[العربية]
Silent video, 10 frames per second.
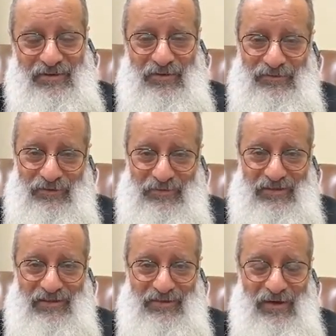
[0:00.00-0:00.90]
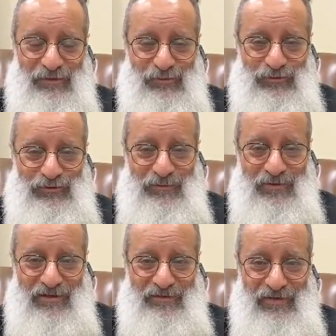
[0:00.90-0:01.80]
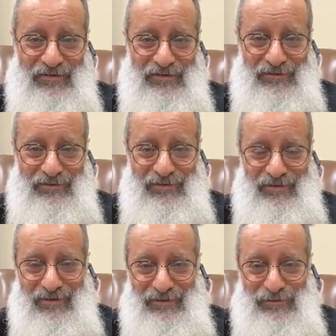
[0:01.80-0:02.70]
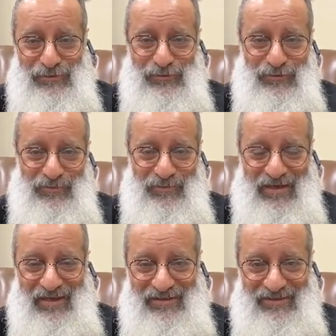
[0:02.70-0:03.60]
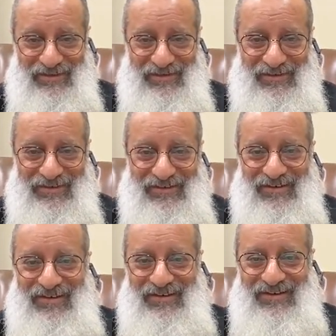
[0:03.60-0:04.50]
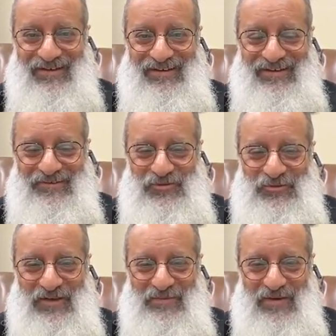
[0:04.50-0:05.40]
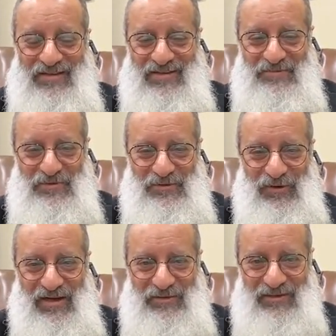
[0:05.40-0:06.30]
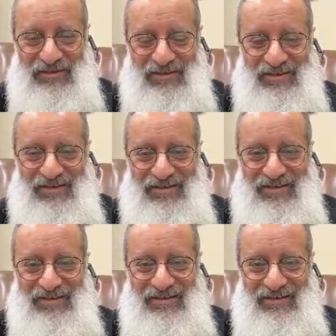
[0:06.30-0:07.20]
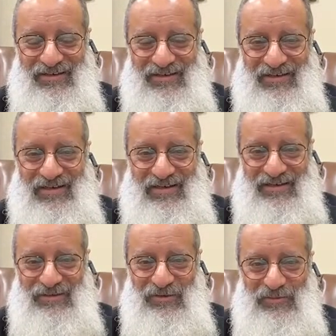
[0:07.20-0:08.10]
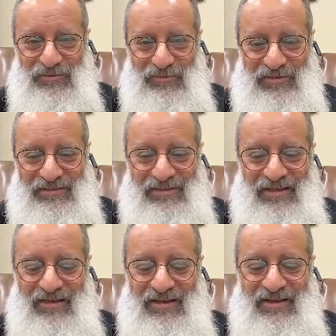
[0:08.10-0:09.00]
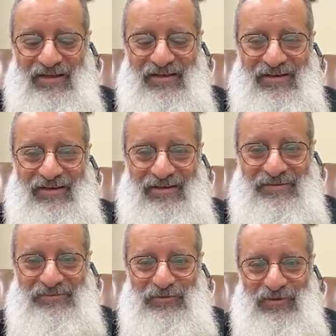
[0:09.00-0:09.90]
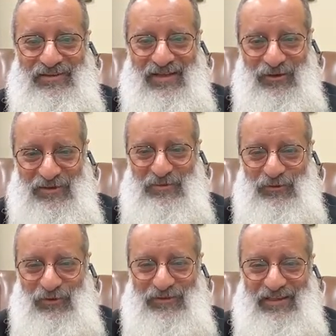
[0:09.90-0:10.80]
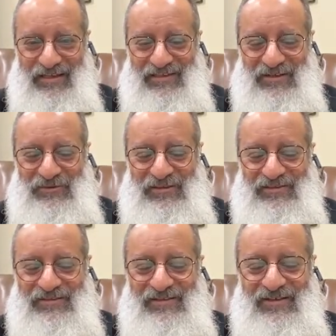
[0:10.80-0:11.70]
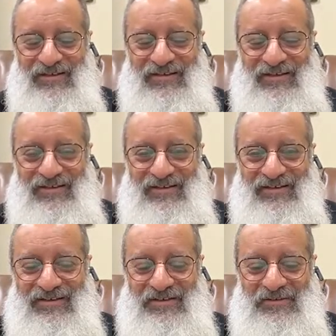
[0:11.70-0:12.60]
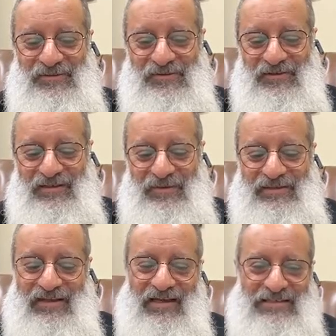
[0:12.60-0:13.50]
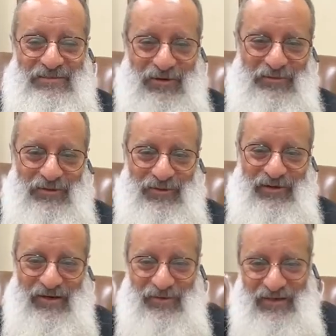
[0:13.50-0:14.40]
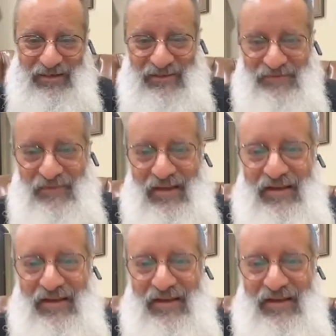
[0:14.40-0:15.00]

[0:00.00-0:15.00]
طبعا هو يمكن اللي ما حضروش المره اللي فاتت آه، يحسوا ان هم يعني ايه آه، مش مجمعين الموضوع قوي آه، لكن عموما ممكن ناخد الموضوع التاني دون وبعد كده يسمعوا الموضوع الاولاني